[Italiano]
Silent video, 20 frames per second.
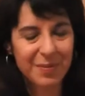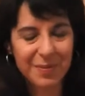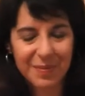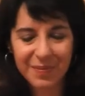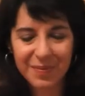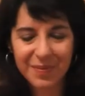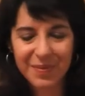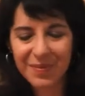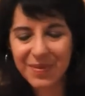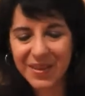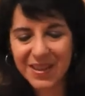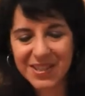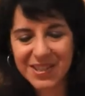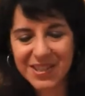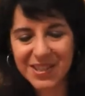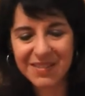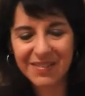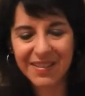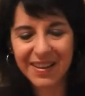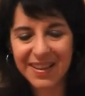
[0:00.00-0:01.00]
mi
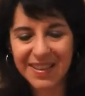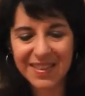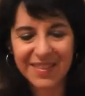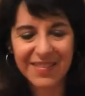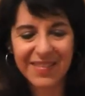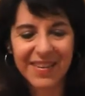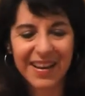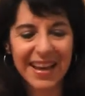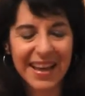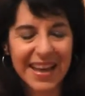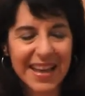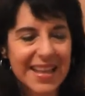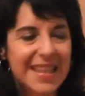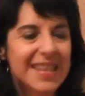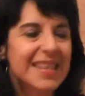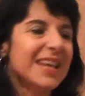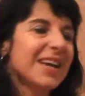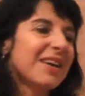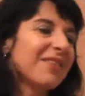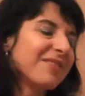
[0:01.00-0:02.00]
piaceva insomma
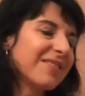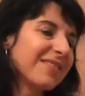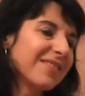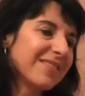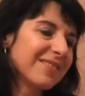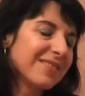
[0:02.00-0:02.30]
essere